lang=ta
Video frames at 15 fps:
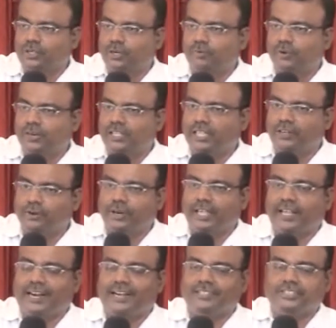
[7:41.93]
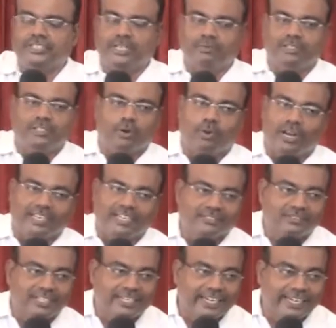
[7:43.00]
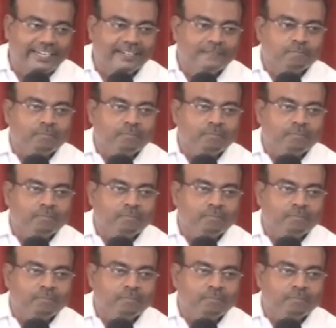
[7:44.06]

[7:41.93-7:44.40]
சொல்லும்பொழுது என்னுடைய ராஜ்யம் இந்த உலகத்துக்கு